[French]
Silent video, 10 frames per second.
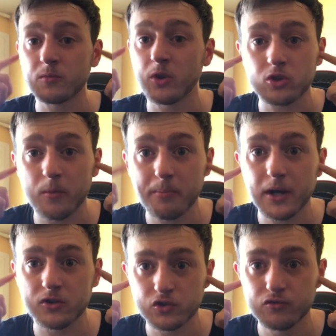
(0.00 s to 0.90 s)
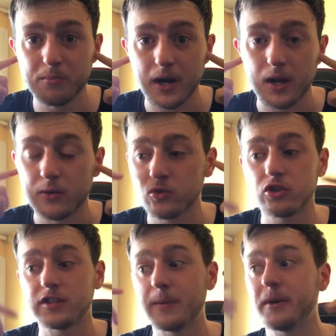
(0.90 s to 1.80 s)
que je m'entends pas quand je vous parle. Donc
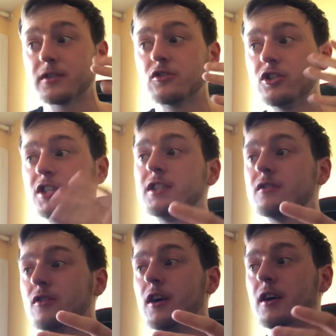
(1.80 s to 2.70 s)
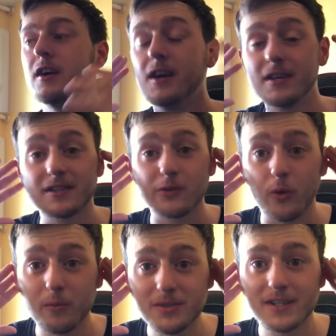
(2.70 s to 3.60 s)
je sais pas ce que je dis, tu vois. C'est
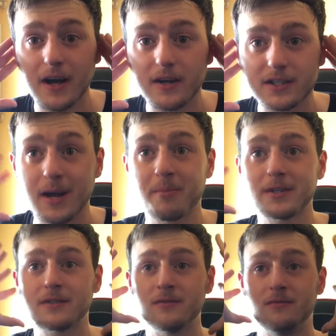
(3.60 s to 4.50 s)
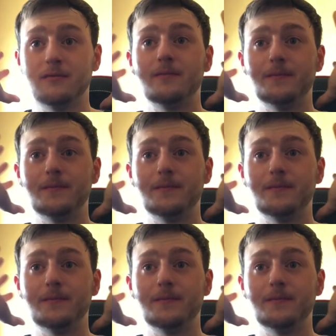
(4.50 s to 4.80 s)
trop bizarre. J'ai l'impression